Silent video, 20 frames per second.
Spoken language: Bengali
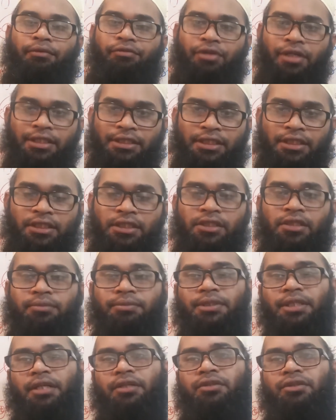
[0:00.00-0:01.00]
ফ্রেজেন্ট
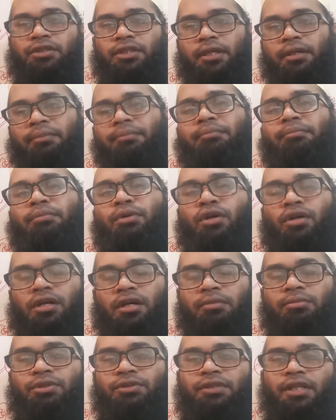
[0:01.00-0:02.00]
ইডিয়মস অ্যান্ড হচ্ছে
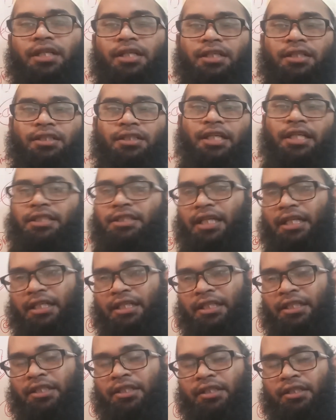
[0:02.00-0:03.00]
ভকাবুলারি এই
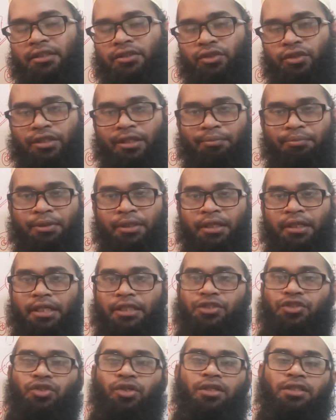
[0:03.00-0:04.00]
চারটা নিয়ে যদি আপনি
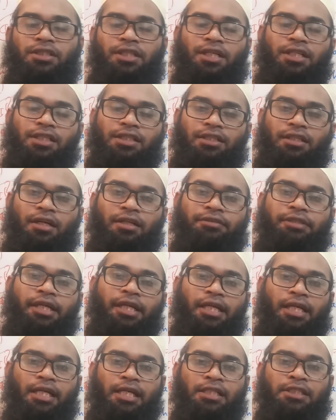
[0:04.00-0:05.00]
স্ট্রং থাকেন তাহলে
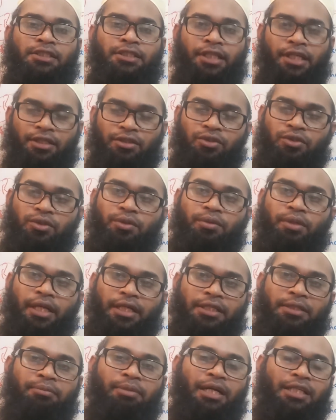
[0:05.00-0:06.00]
যে কোনো
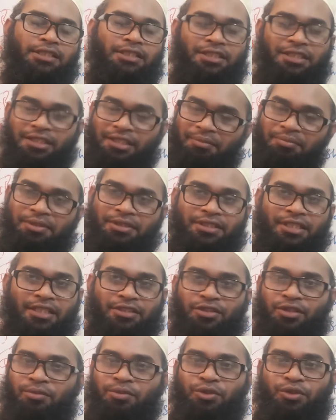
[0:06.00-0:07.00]
একটি ভার্সিটিতে আপনার
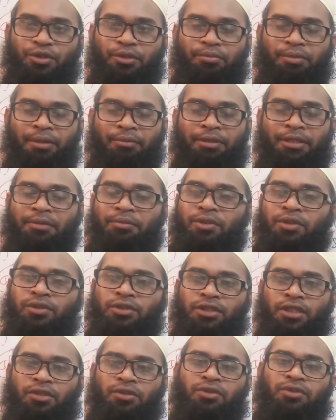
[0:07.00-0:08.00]
চান্স অবশ্যই পাবেন এবং
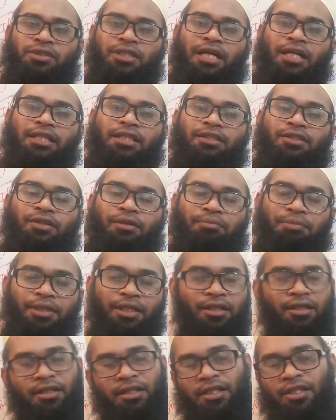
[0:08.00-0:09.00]
যে কোনো চাকরিতে আপনি
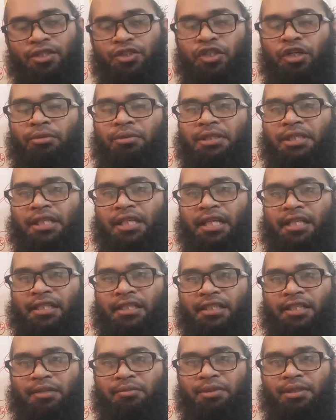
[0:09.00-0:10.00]
সবার থেকে
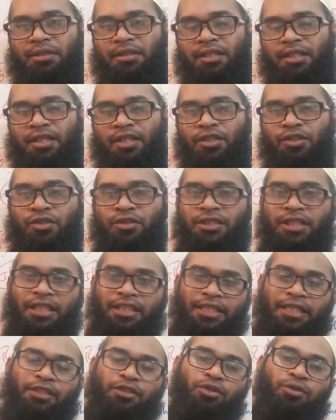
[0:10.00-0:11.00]
এগিয়ে থাকবেন তো
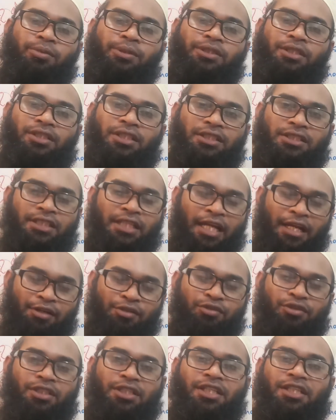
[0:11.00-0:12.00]
যাদের এই দুর্বলতা আছে
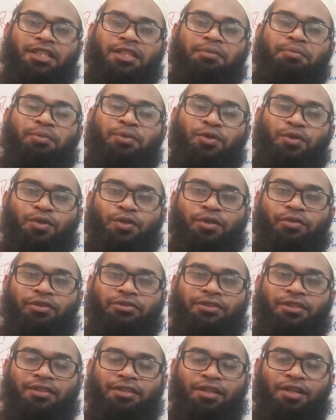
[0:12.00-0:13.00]
এখন থেকে এটা পূরণ করে
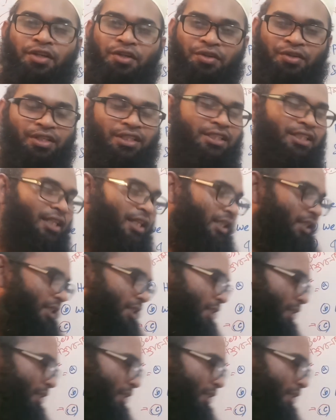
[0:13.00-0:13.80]
ফেলবেন অর্থাৎ